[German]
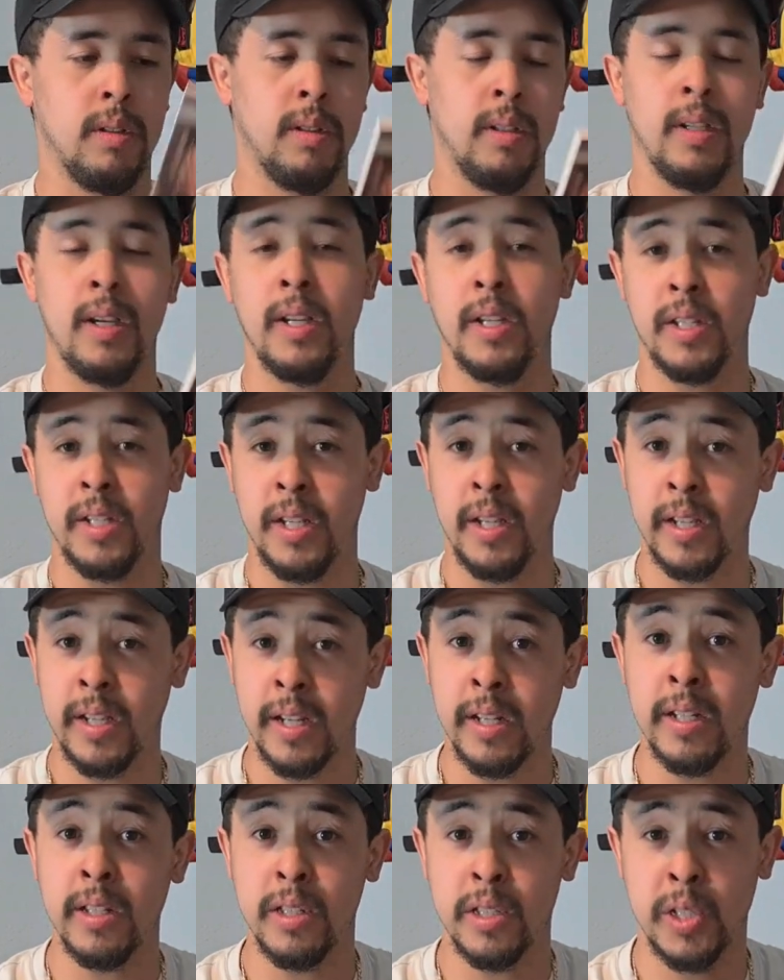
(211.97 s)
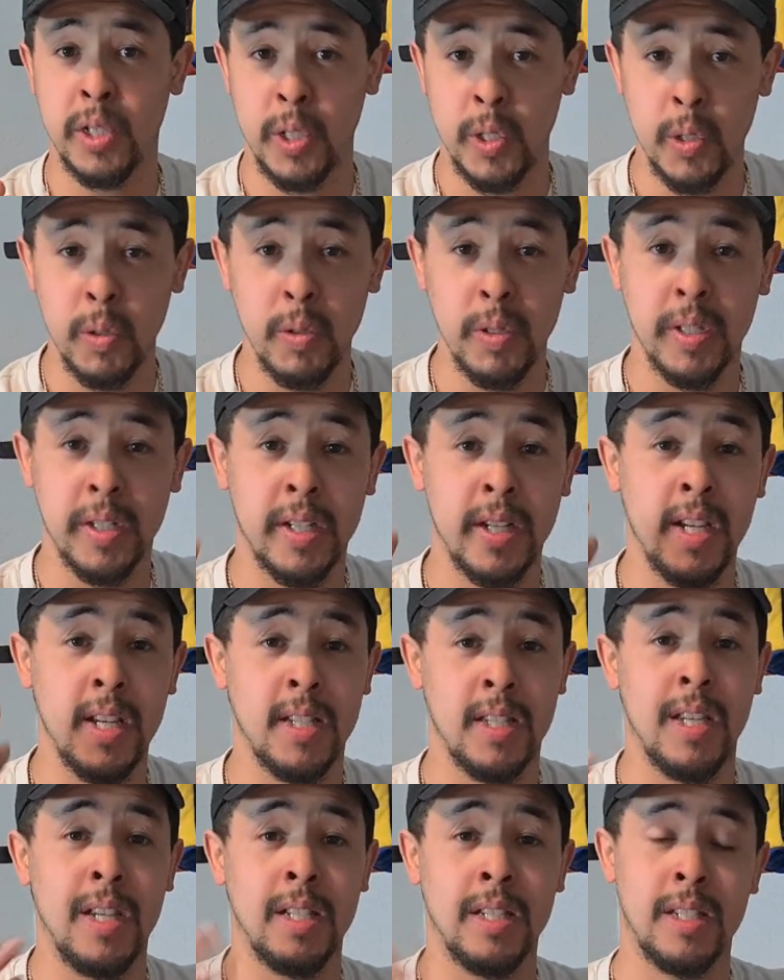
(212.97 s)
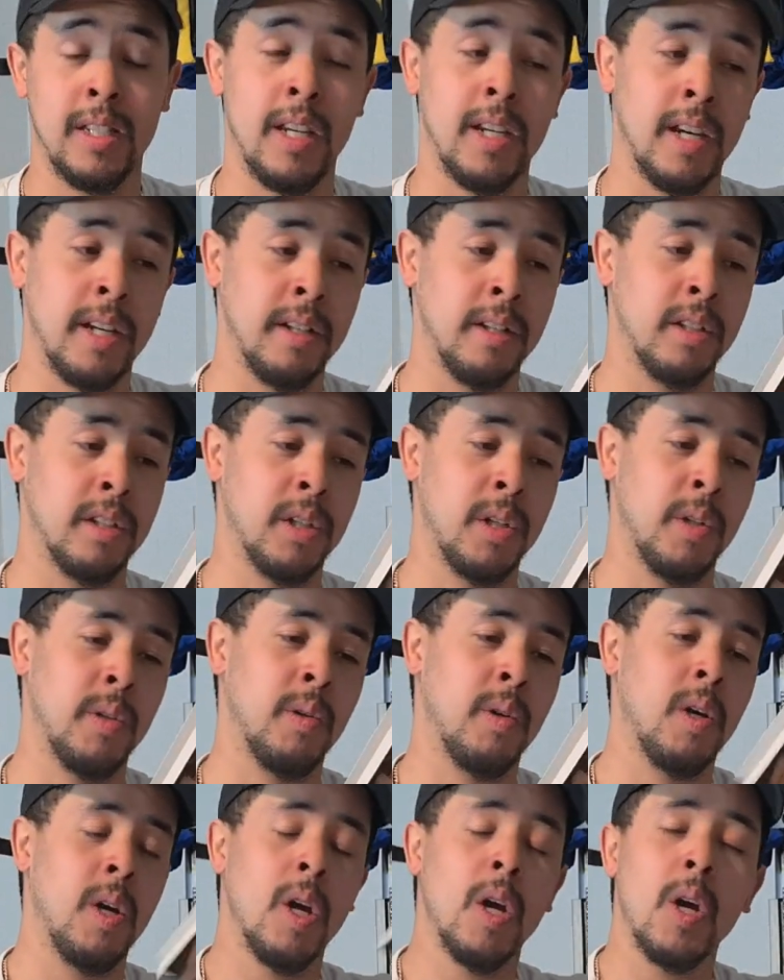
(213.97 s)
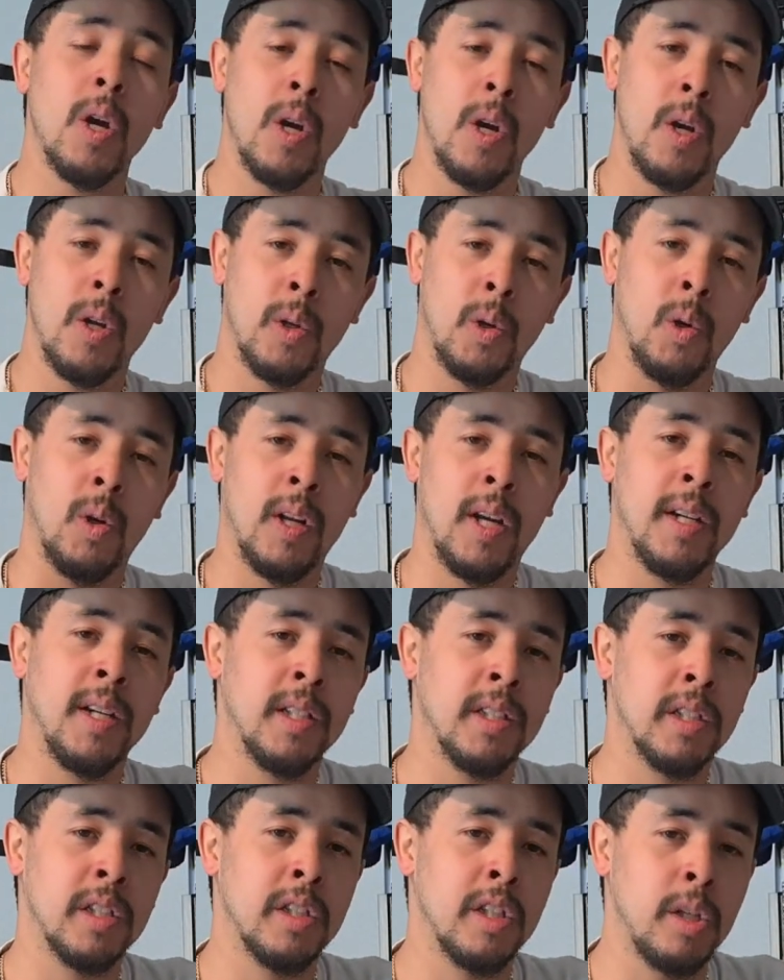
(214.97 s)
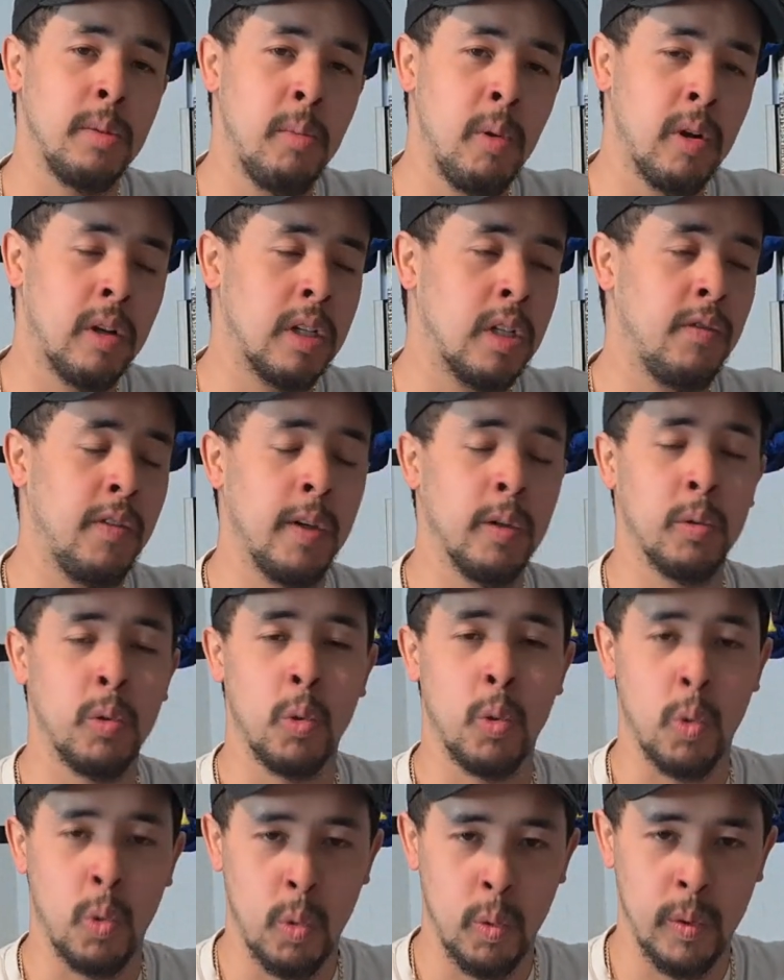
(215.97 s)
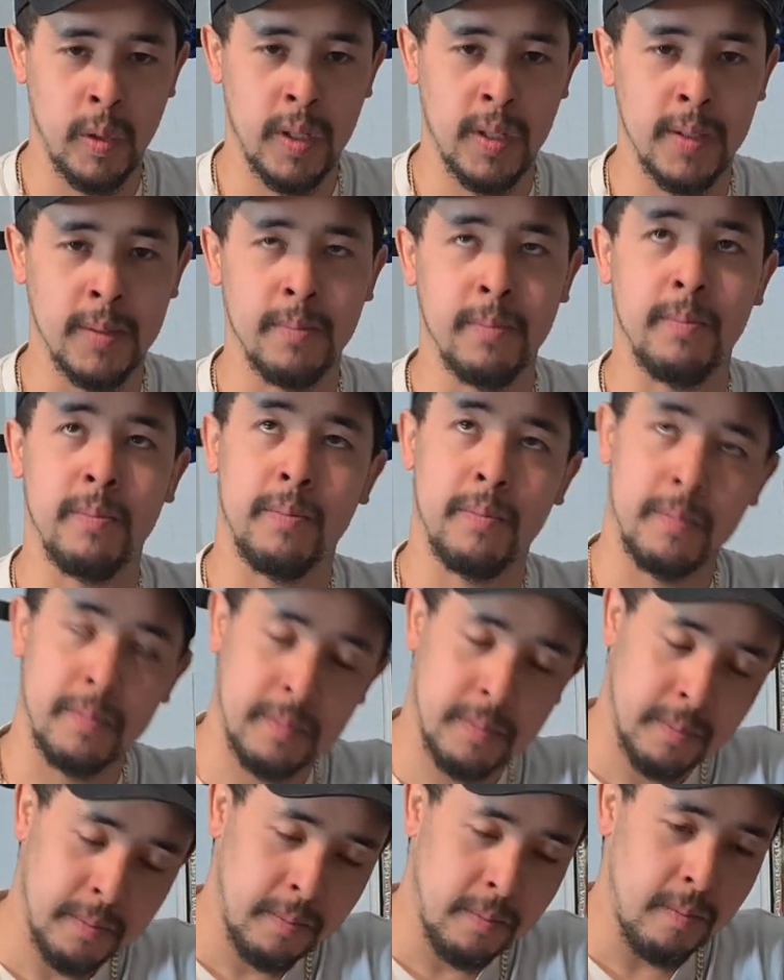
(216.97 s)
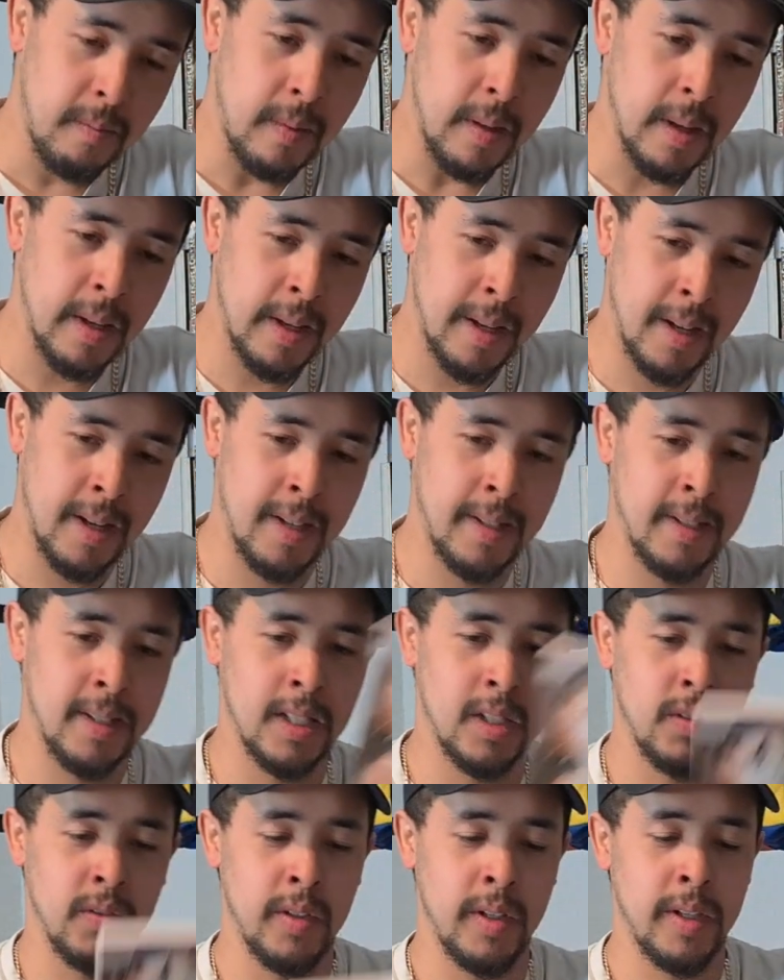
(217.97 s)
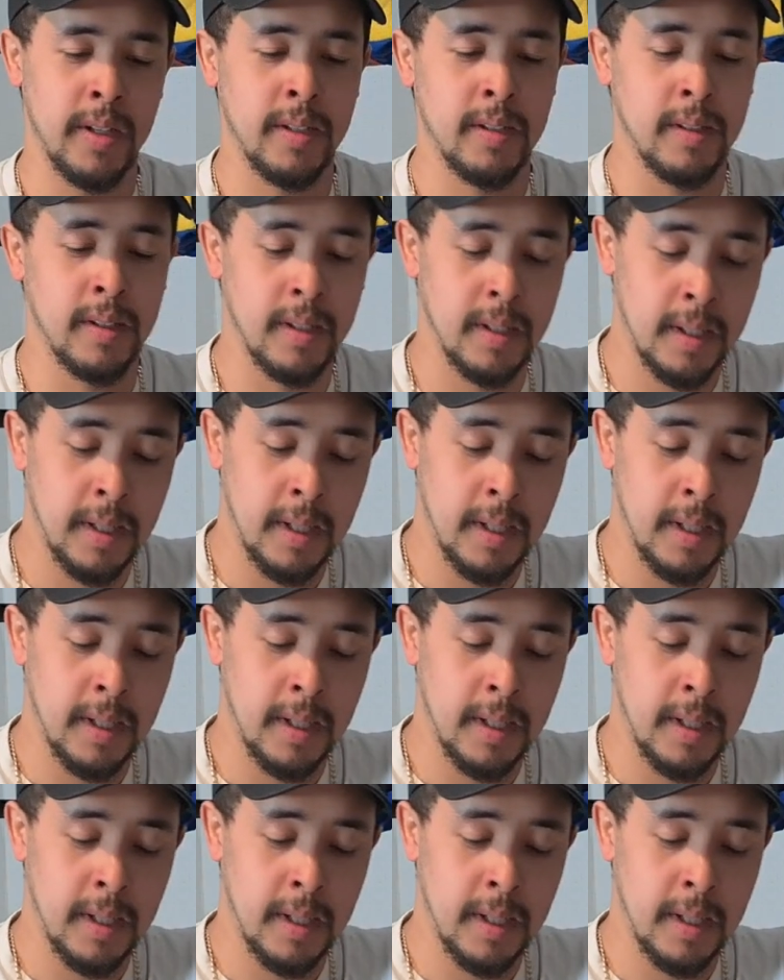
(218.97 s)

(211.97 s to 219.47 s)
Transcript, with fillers: Ja, ich gehe gerne ins Kino. Ich gehe sehr, sehr gerne ins Kino. Doch leider ist das nicht möglich wegen Corona. Ja, deswegen.